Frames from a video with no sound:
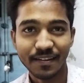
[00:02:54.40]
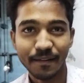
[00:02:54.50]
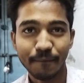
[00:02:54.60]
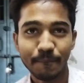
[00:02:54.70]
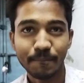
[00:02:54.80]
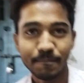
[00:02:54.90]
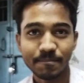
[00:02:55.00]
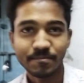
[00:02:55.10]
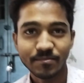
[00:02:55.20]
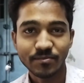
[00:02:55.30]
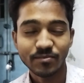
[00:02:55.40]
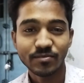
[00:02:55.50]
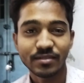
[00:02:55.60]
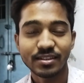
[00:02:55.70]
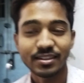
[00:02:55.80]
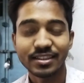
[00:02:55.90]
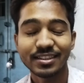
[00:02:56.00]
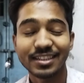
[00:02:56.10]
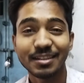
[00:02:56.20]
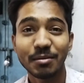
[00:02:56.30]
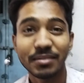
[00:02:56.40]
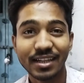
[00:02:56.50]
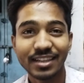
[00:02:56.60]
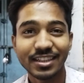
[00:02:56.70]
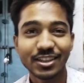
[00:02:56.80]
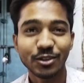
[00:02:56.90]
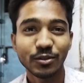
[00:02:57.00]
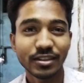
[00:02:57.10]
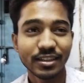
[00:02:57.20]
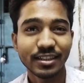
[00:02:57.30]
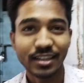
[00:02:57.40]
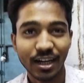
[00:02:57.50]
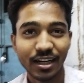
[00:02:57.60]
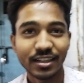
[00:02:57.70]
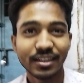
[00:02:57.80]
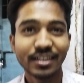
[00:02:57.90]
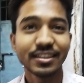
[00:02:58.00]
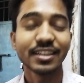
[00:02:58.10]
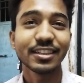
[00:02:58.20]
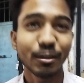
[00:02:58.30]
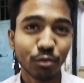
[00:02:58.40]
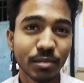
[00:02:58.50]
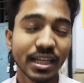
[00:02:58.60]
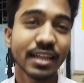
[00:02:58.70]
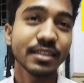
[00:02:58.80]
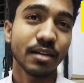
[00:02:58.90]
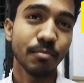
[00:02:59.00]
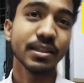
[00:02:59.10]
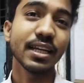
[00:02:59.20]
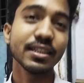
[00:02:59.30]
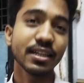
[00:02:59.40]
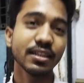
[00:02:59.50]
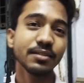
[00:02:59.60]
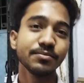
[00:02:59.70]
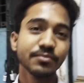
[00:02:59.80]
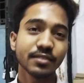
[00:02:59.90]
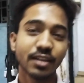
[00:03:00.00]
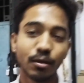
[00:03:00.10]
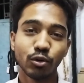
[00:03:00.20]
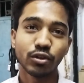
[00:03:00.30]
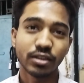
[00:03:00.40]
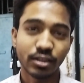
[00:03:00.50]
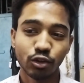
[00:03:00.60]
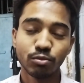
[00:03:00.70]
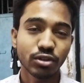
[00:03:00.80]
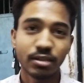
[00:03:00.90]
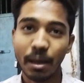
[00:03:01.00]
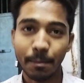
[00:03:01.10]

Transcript: क्या क्या कहेंगे आप इसके बारे में मैं बताना चाहता हूँ कि जैसे कि हम लोग बताना हम बताना चाह रहे हैं कि हम लोग हिंदू मुस्लिम